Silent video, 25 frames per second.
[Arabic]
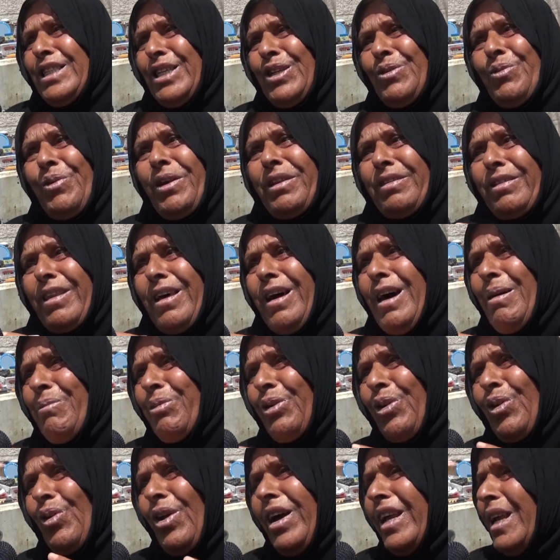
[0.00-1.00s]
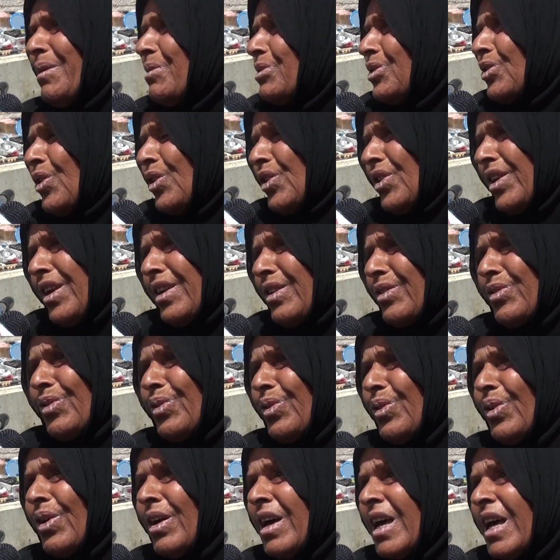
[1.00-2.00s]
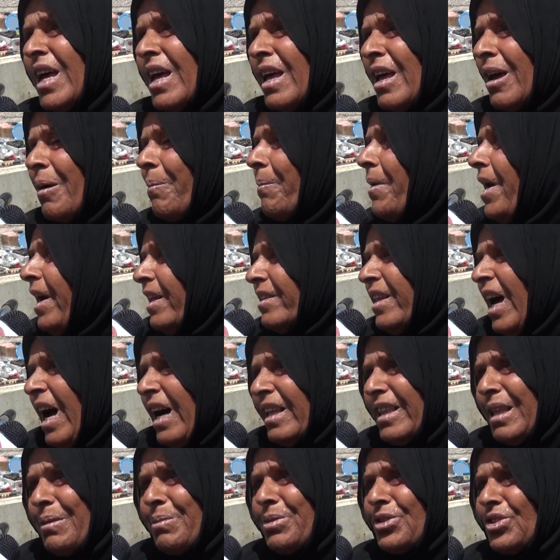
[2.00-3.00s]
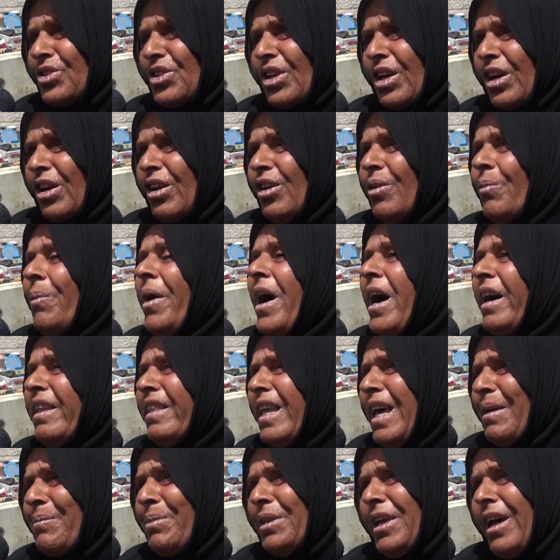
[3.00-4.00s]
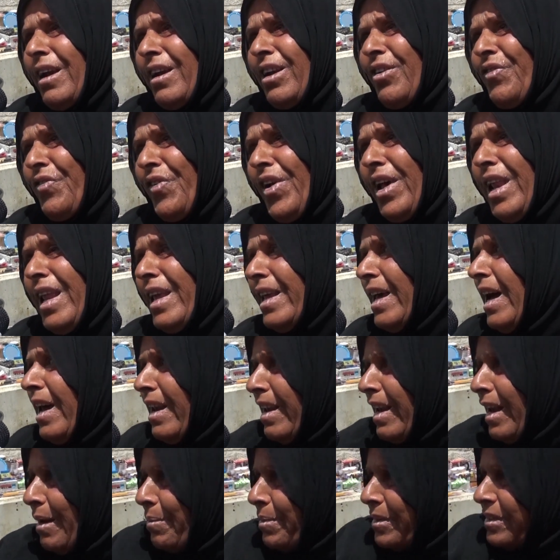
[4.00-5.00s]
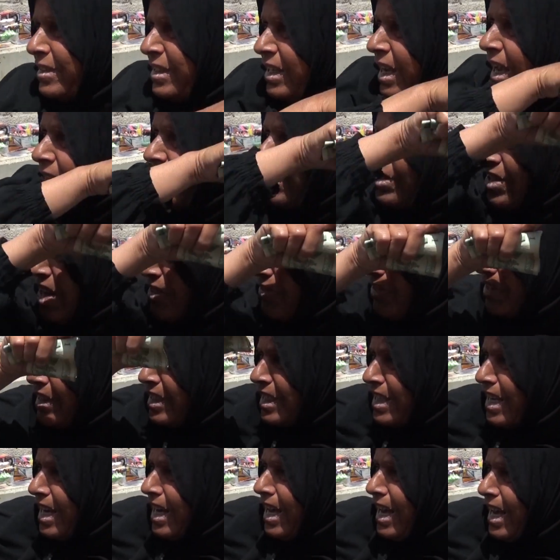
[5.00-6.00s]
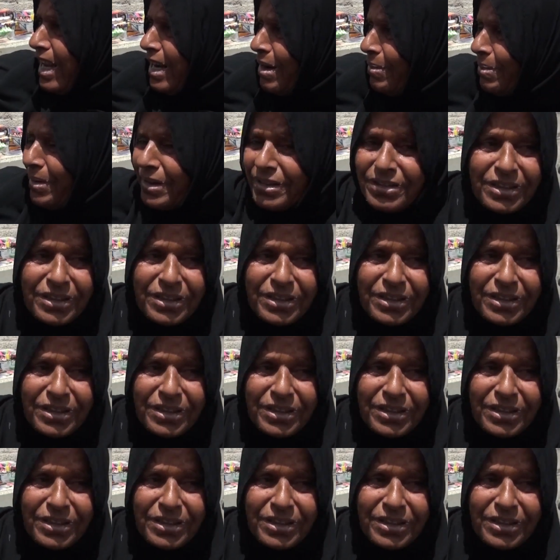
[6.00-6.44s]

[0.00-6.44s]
لا يحصل عليها فإن كانت صحة المواطن أغلى ما يملك لما ضاع أمل